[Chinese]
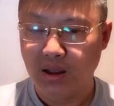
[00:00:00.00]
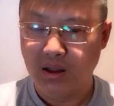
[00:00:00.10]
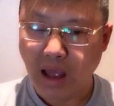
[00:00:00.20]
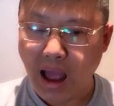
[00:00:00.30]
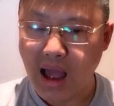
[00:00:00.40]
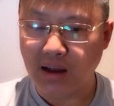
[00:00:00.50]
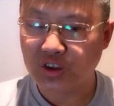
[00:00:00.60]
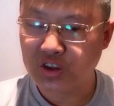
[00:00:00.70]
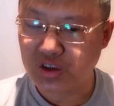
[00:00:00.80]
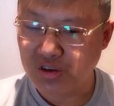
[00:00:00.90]

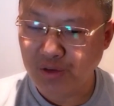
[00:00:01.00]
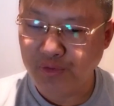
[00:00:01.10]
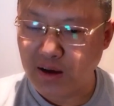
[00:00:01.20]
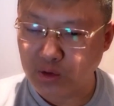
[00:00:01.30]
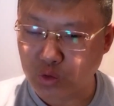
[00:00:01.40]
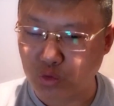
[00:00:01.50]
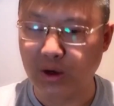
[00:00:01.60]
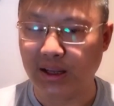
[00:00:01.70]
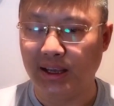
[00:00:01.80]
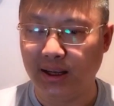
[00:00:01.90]
探直方土
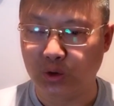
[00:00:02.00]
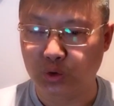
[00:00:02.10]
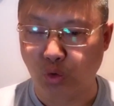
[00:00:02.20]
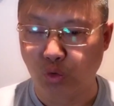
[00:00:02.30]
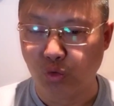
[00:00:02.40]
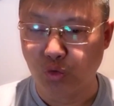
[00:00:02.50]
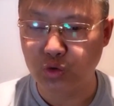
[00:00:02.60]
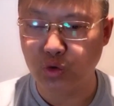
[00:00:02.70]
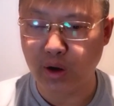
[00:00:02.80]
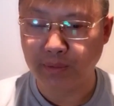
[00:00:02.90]
里土
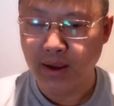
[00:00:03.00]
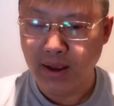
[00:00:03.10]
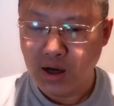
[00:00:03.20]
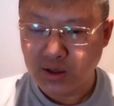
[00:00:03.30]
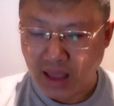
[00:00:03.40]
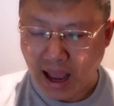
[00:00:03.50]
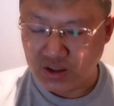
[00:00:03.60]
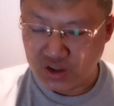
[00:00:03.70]
厥，探